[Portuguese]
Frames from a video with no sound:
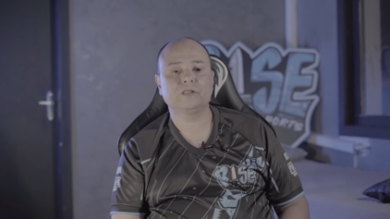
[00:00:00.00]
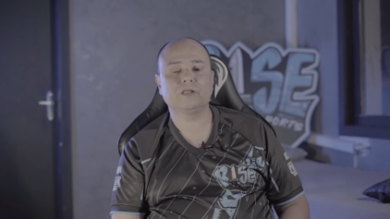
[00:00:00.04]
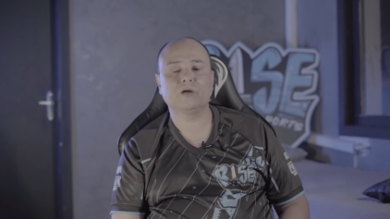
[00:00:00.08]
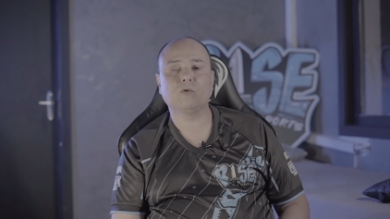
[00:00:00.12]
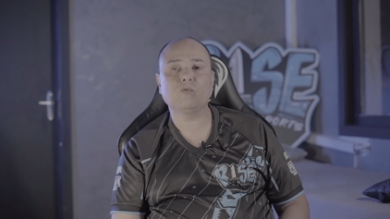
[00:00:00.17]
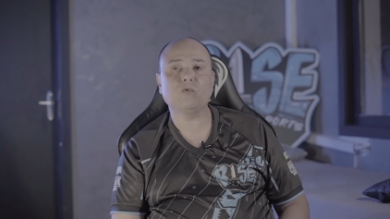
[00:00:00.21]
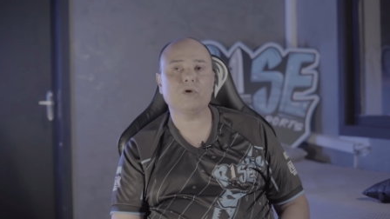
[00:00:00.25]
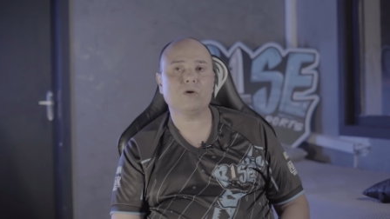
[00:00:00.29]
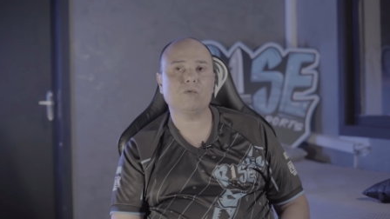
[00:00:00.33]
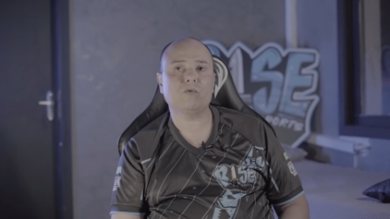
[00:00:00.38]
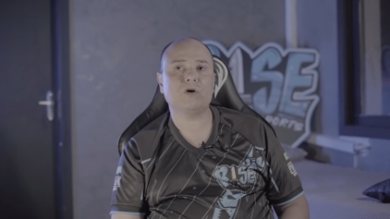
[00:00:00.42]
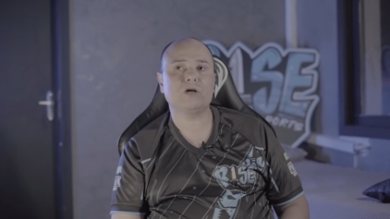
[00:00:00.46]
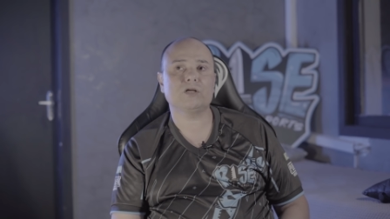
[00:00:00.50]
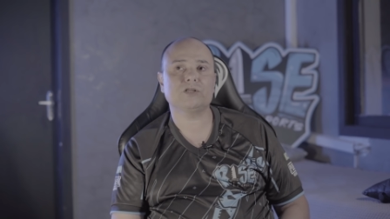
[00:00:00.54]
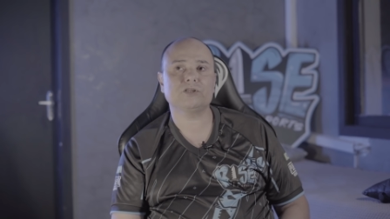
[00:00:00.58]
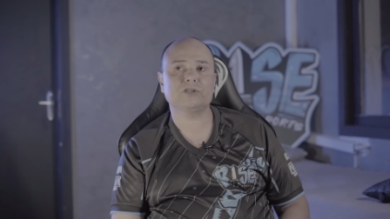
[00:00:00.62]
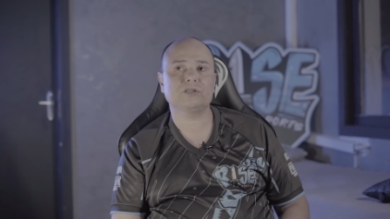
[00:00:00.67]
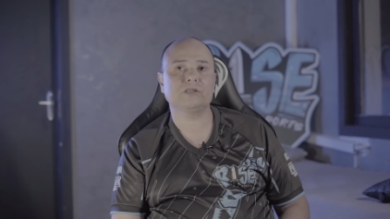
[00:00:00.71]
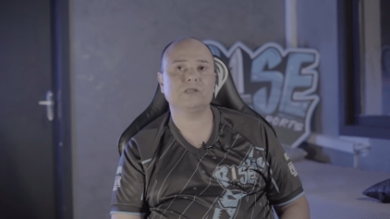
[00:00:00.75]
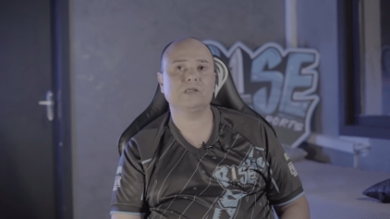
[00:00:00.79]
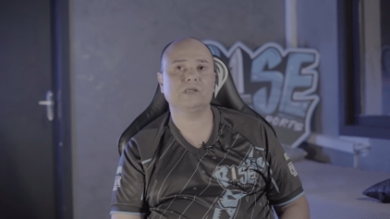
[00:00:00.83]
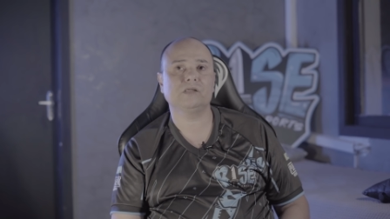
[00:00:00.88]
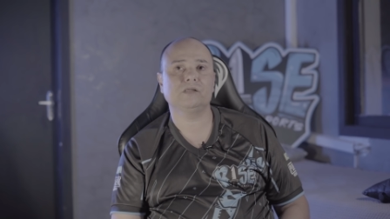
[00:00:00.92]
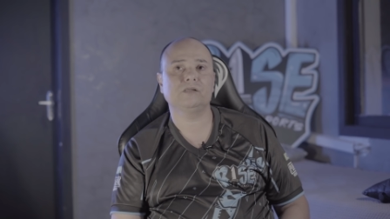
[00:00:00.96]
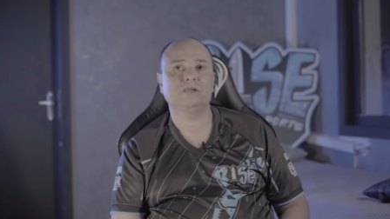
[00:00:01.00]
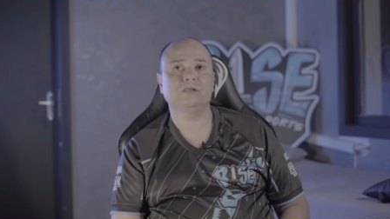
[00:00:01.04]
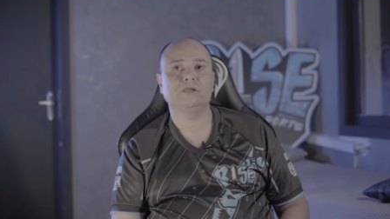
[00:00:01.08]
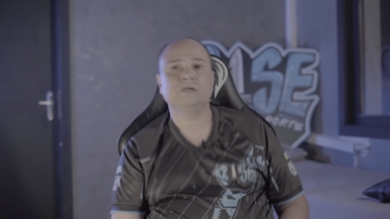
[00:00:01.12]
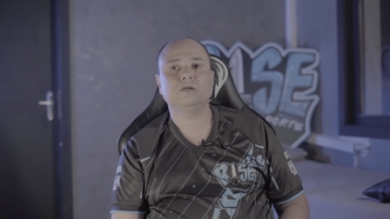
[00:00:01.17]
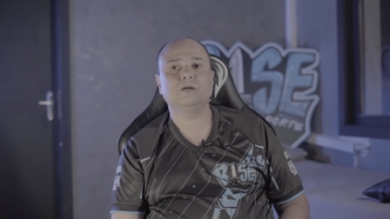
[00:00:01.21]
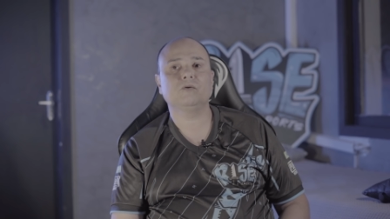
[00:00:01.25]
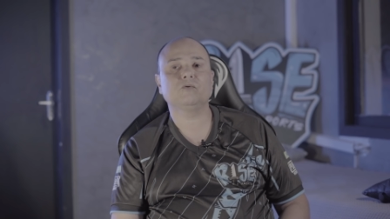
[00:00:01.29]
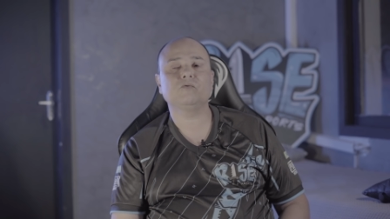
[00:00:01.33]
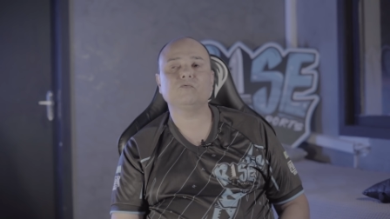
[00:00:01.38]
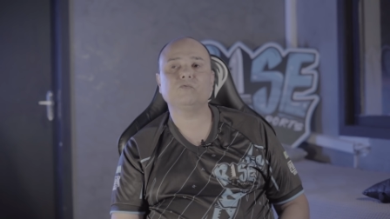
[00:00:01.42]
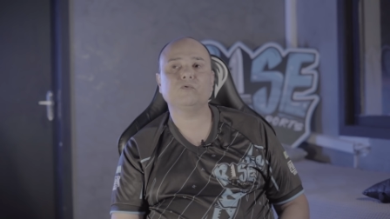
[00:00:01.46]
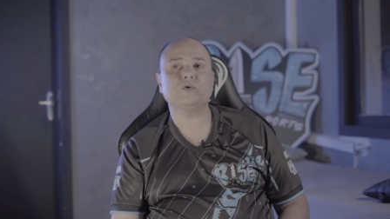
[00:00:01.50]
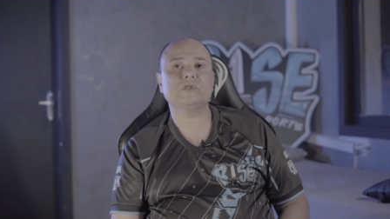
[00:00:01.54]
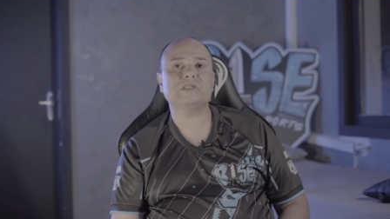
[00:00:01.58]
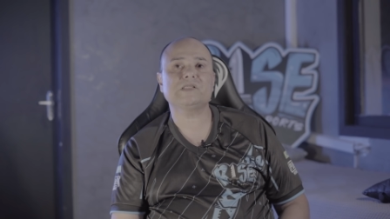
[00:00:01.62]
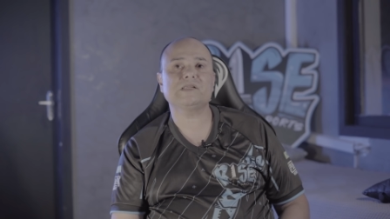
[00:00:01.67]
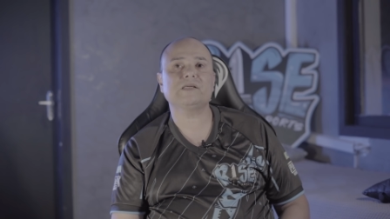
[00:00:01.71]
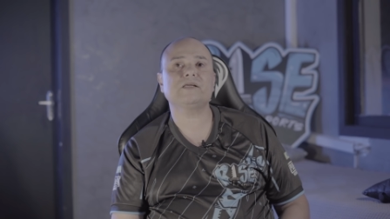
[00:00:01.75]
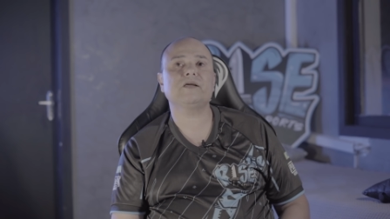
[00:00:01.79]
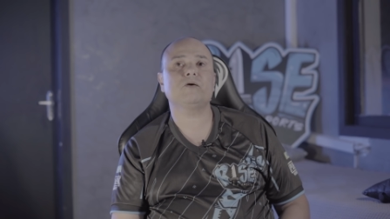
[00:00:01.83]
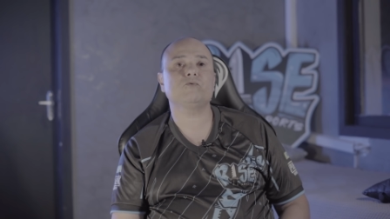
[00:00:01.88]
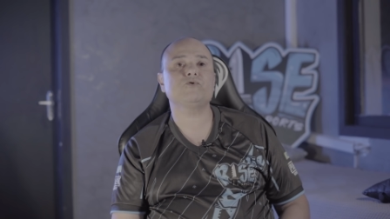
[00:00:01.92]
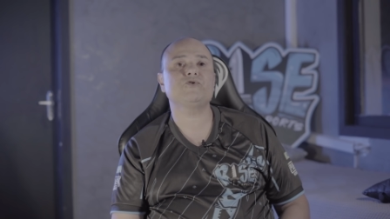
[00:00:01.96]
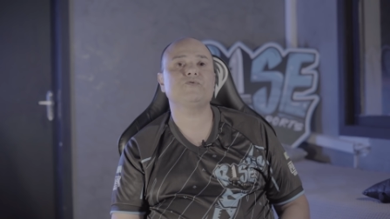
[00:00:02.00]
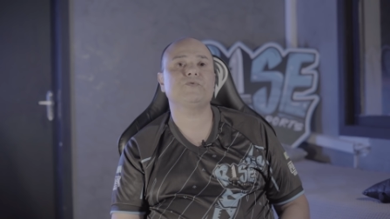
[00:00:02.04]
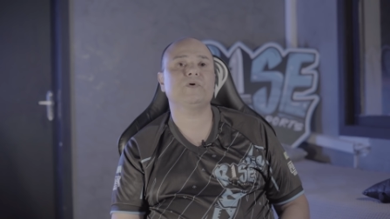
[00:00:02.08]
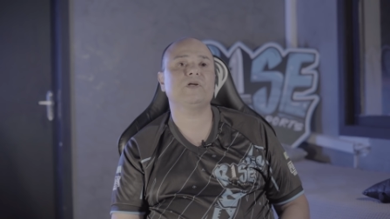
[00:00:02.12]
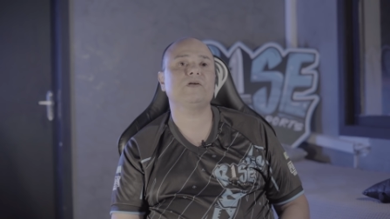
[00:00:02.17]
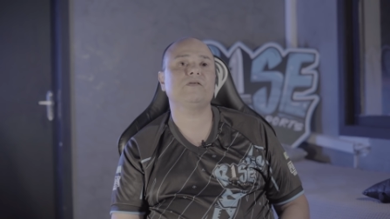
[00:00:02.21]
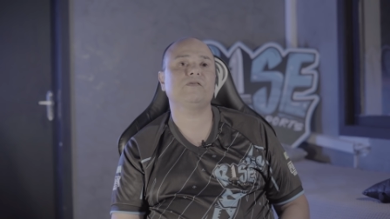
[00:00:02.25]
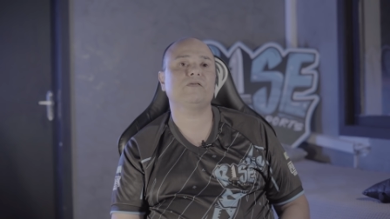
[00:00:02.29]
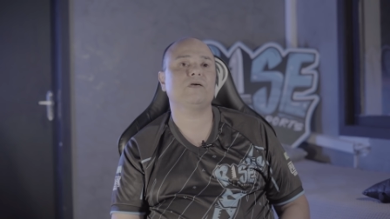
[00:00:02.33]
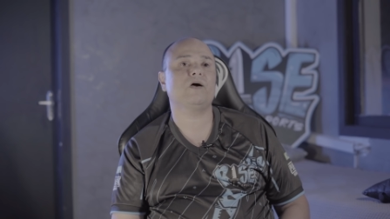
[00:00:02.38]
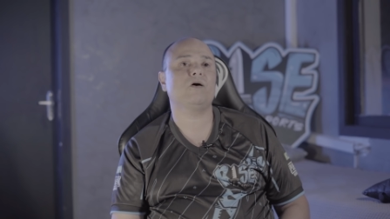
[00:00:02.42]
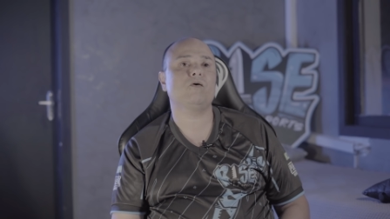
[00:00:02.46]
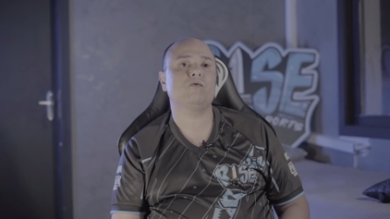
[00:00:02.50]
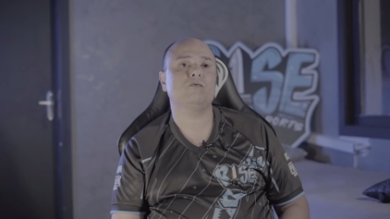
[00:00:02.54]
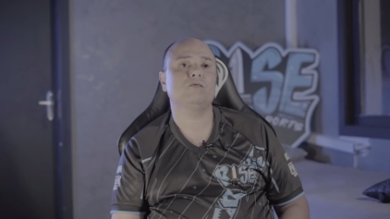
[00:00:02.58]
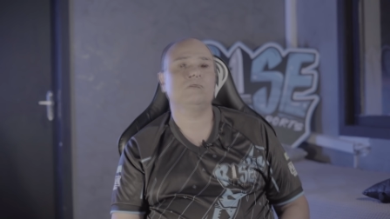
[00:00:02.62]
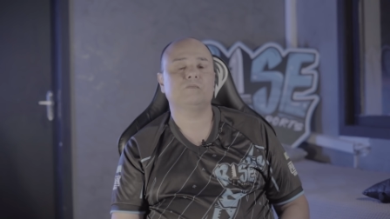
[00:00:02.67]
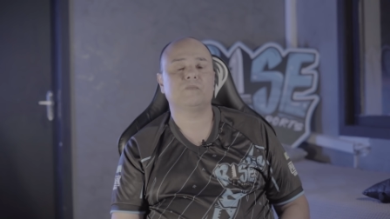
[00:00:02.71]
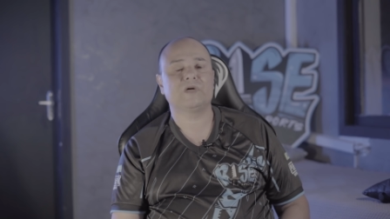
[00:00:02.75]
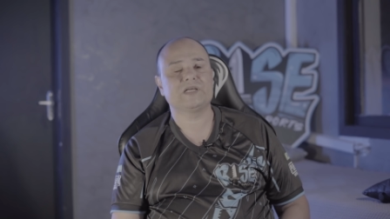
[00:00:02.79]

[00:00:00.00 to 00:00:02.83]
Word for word: Então eu acho que, eu não vou dizer que é um diferencial,